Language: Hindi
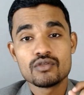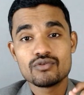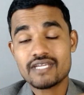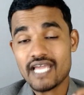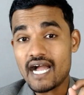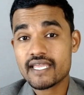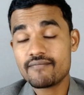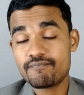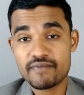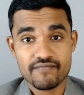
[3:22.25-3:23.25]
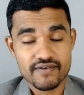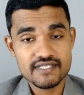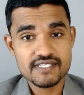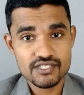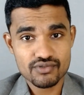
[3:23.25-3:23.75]
तो क्या क्या
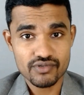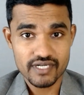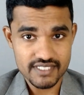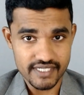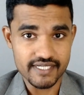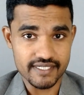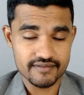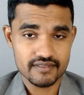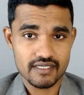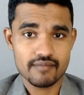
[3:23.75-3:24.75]
प्रेफरेंसेस होने चाहिए